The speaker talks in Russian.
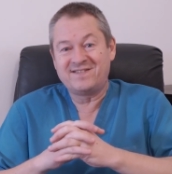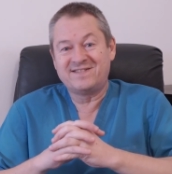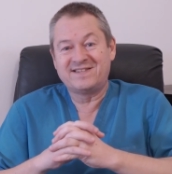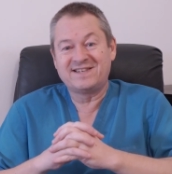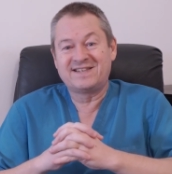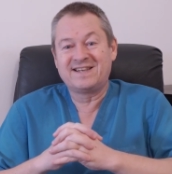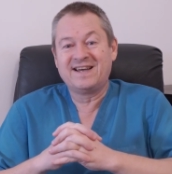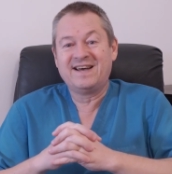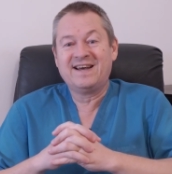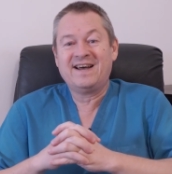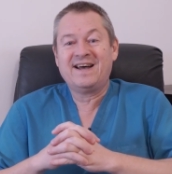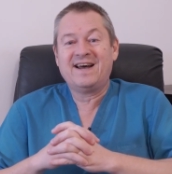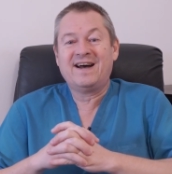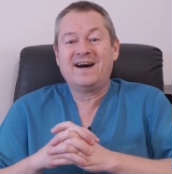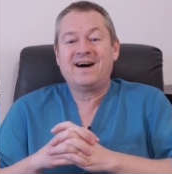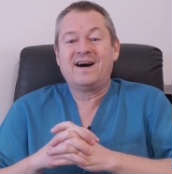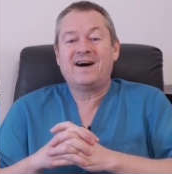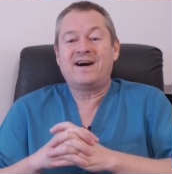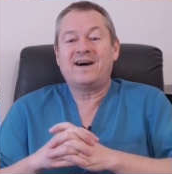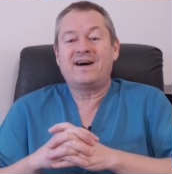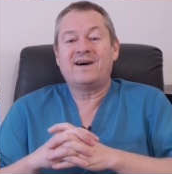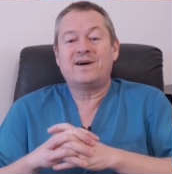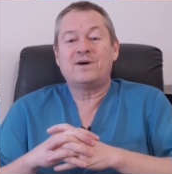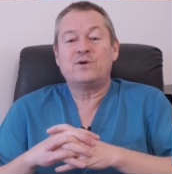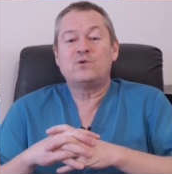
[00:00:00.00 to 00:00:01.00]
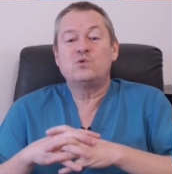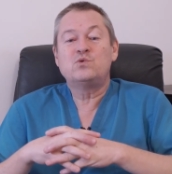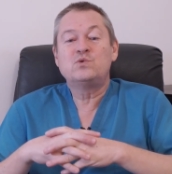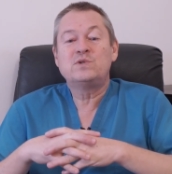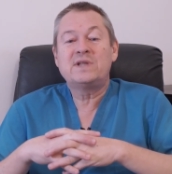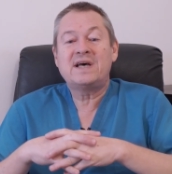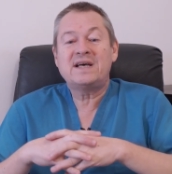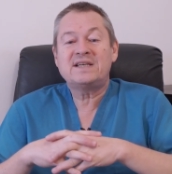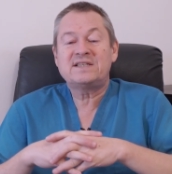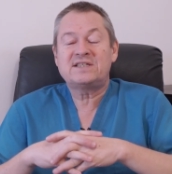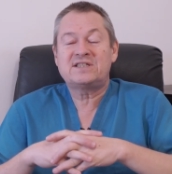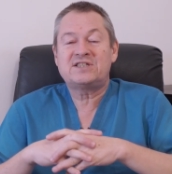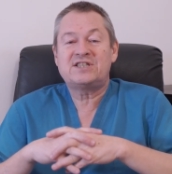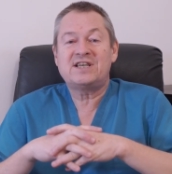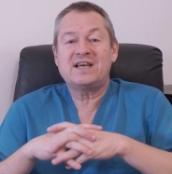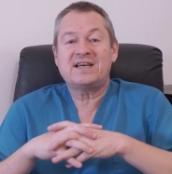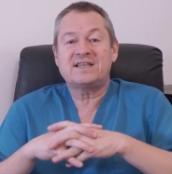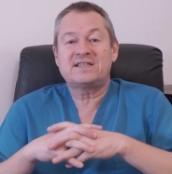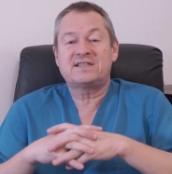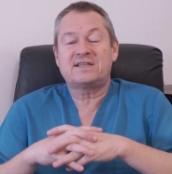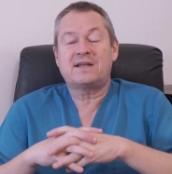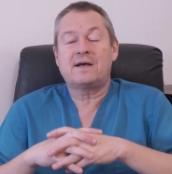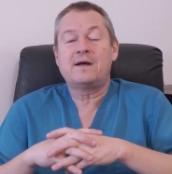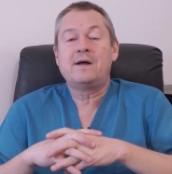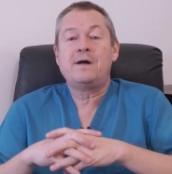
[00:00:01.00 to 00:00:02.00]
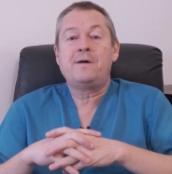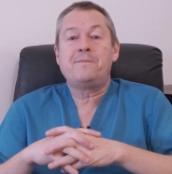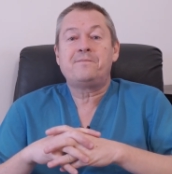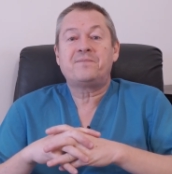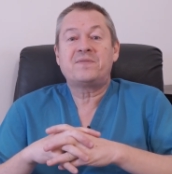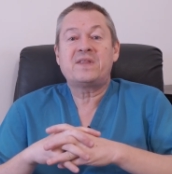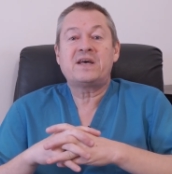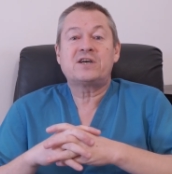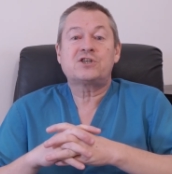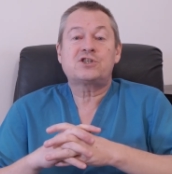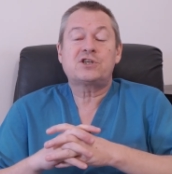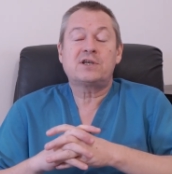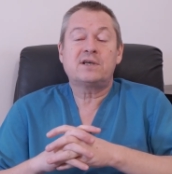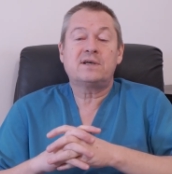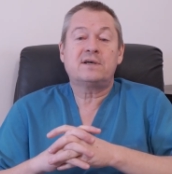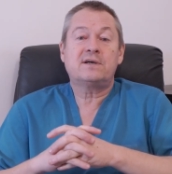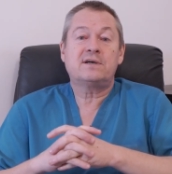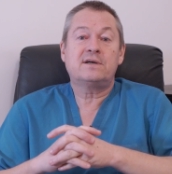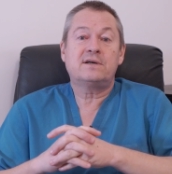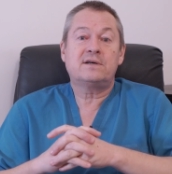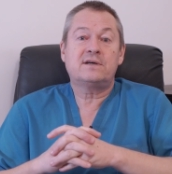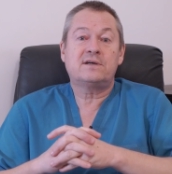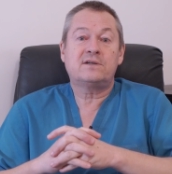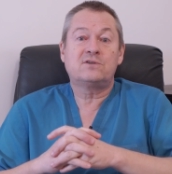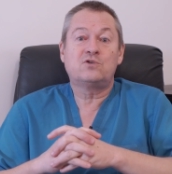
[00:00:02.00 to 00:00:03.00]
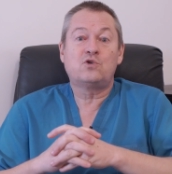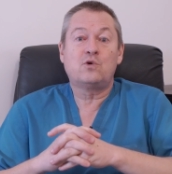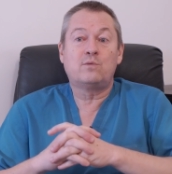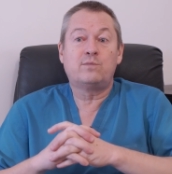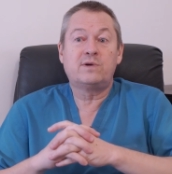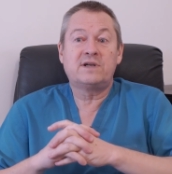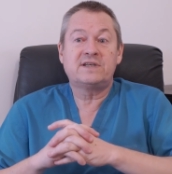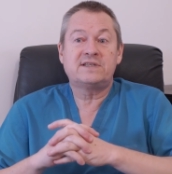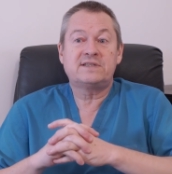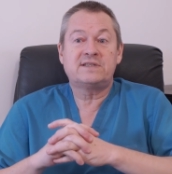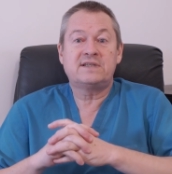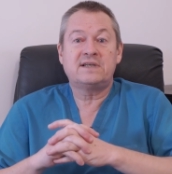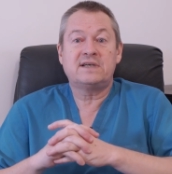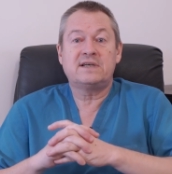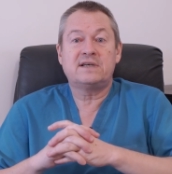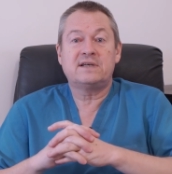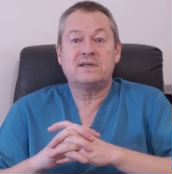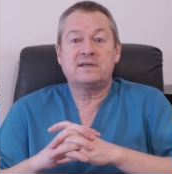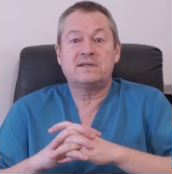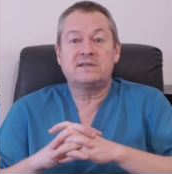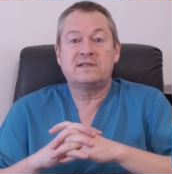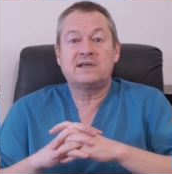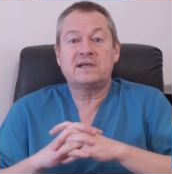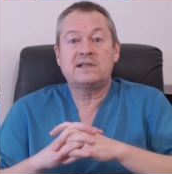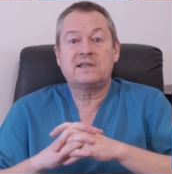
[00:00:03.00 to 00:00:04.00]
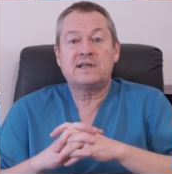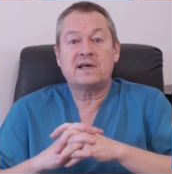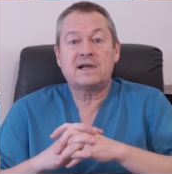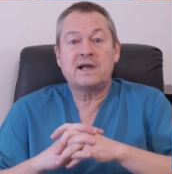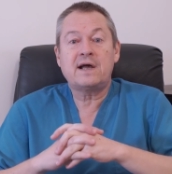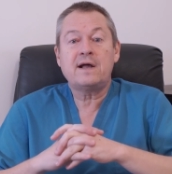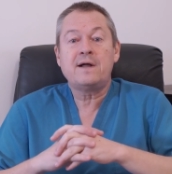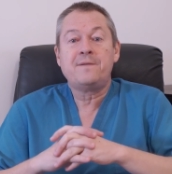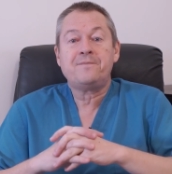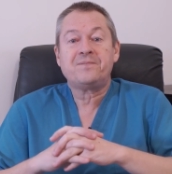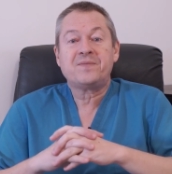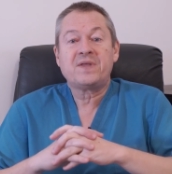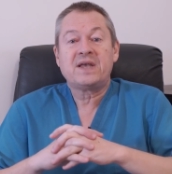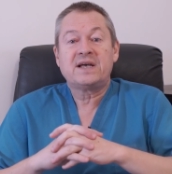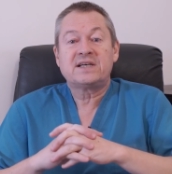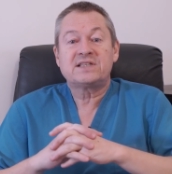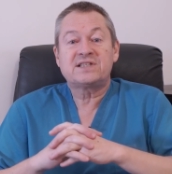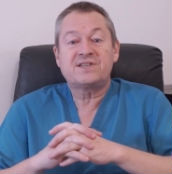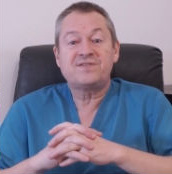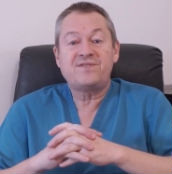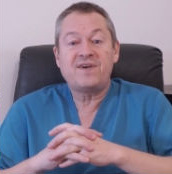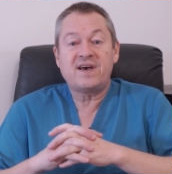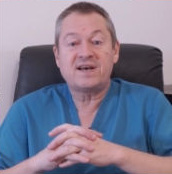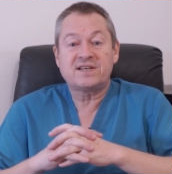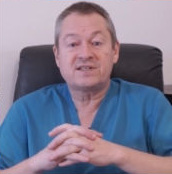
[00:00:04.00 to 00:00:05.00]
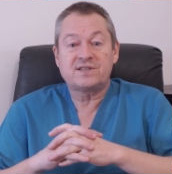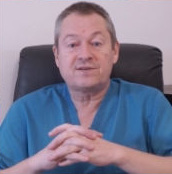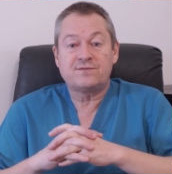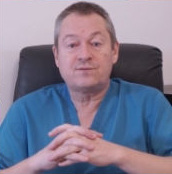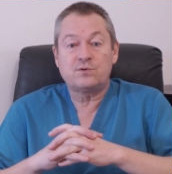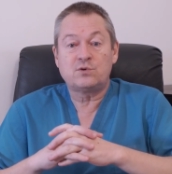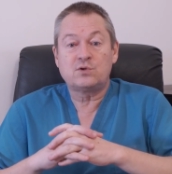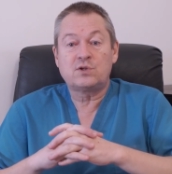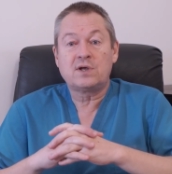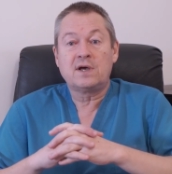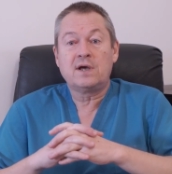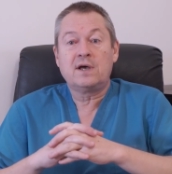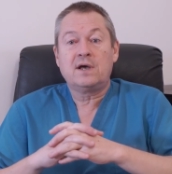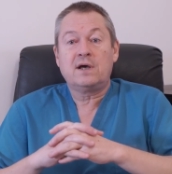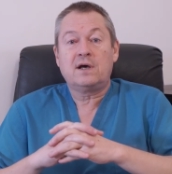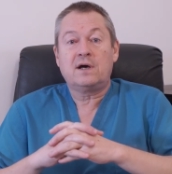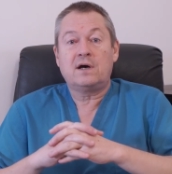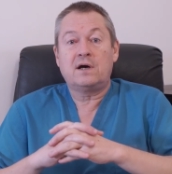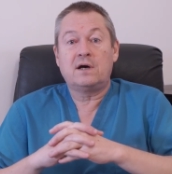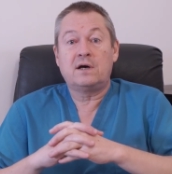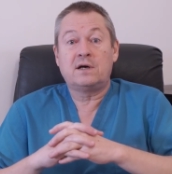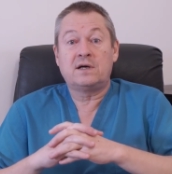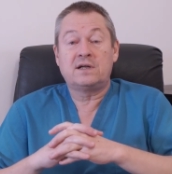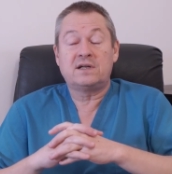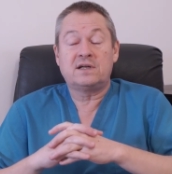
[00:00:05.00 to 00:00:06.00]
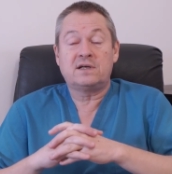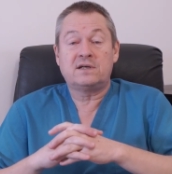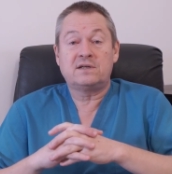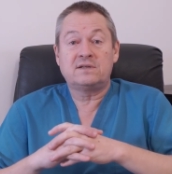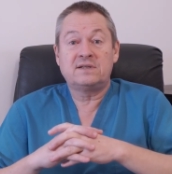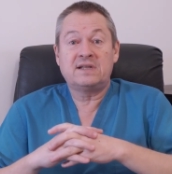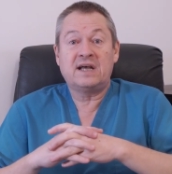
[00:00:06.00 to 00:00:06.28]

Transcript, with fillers: Вот. А у нас часто наши э, доблестные доктора связывают э,